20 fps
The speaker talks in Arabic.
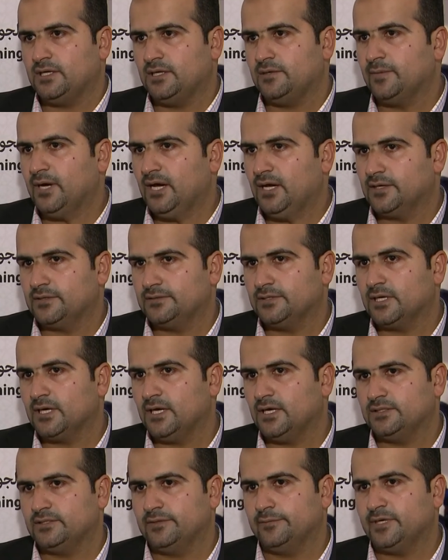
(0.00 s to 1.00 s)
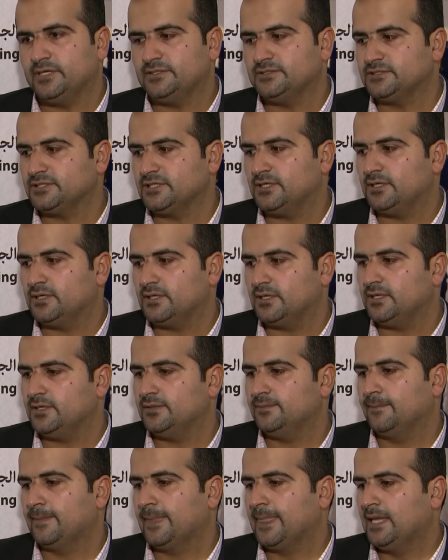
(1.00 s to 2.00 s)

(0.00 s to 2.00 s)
للمعارض القادمة إن شاء الله